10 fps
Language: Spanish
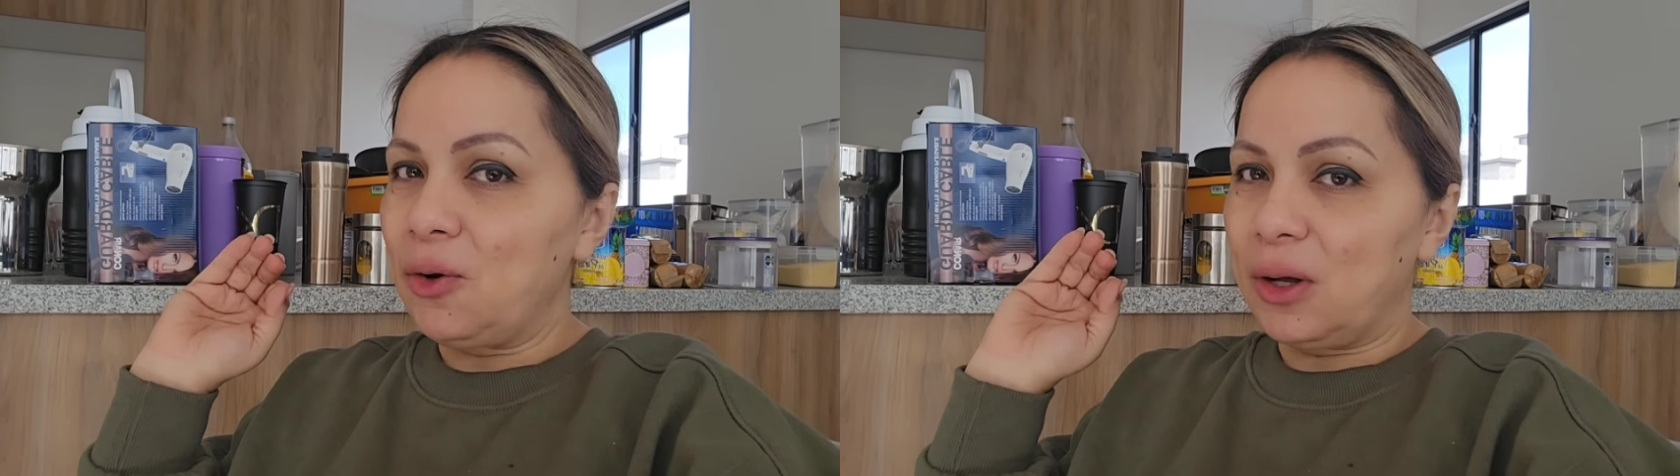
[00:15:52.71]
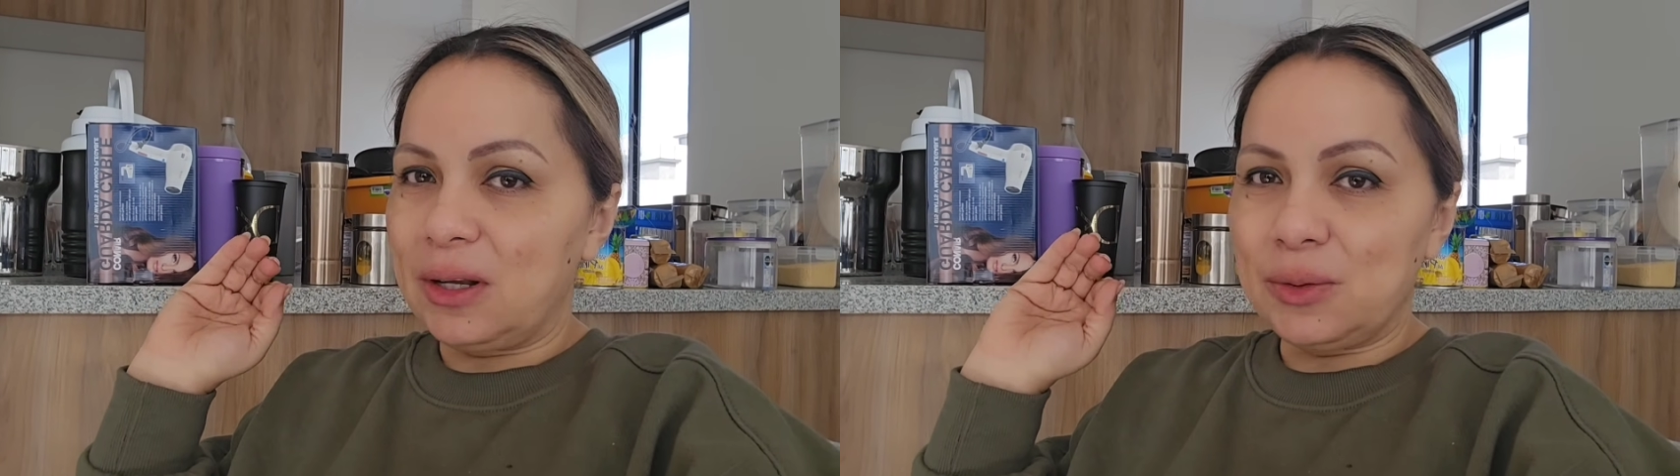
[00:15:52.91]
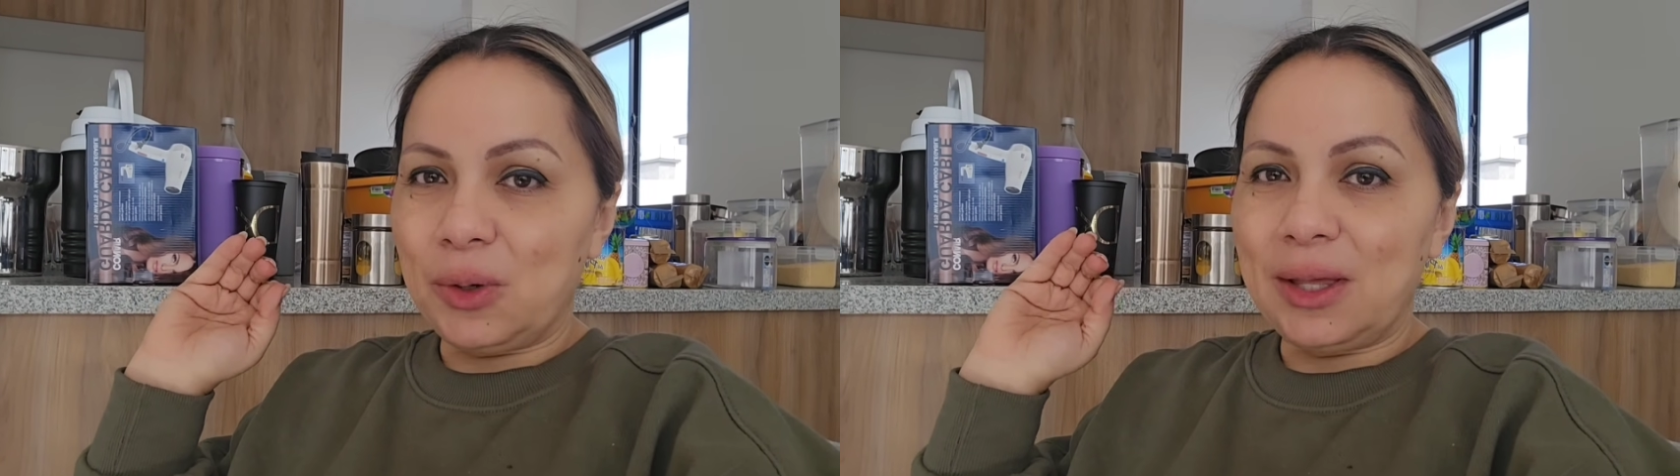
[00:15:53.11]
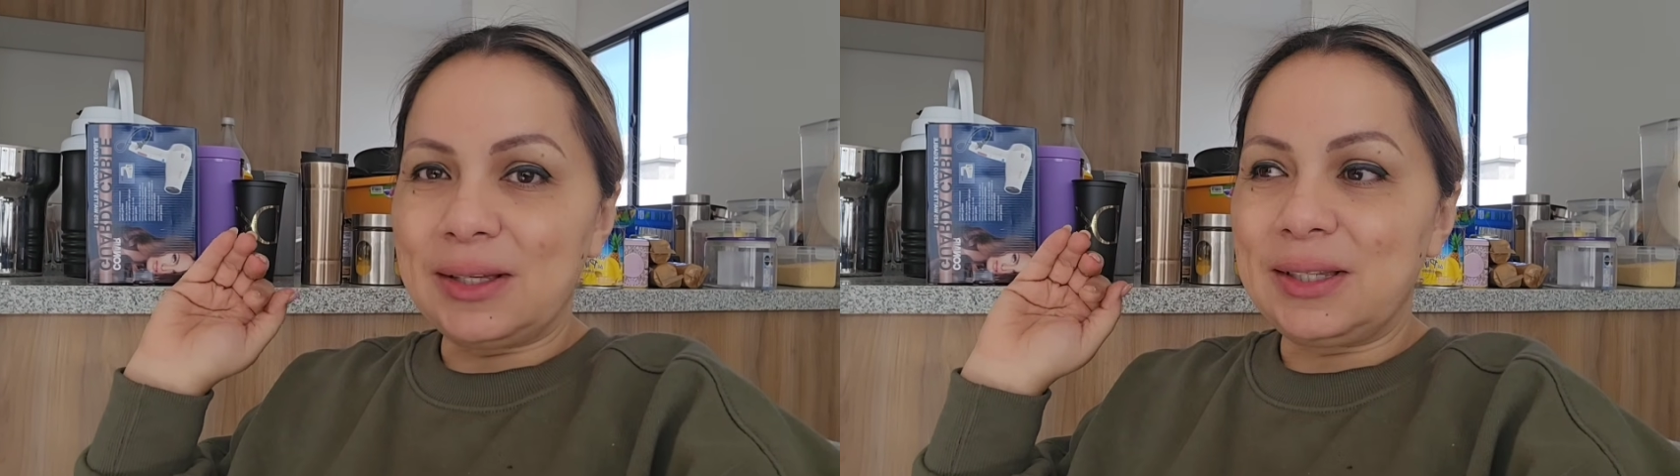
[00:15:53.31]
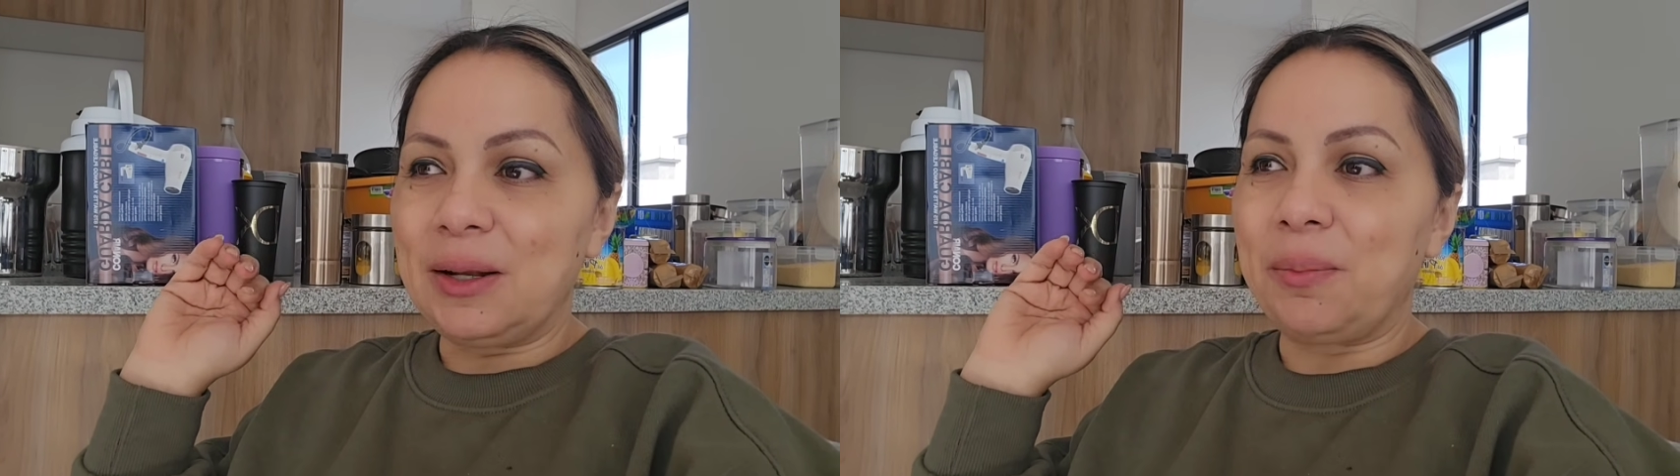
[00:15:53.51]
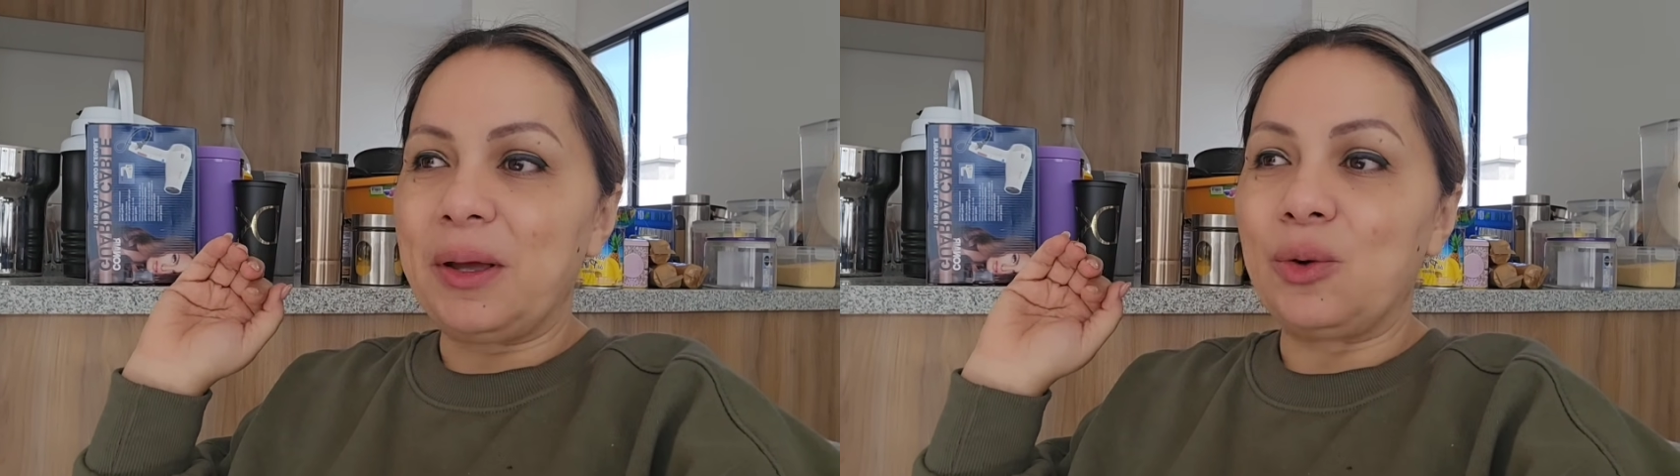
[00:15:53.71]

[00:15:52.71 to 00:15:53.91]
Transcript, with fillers: lo que les voy a decir,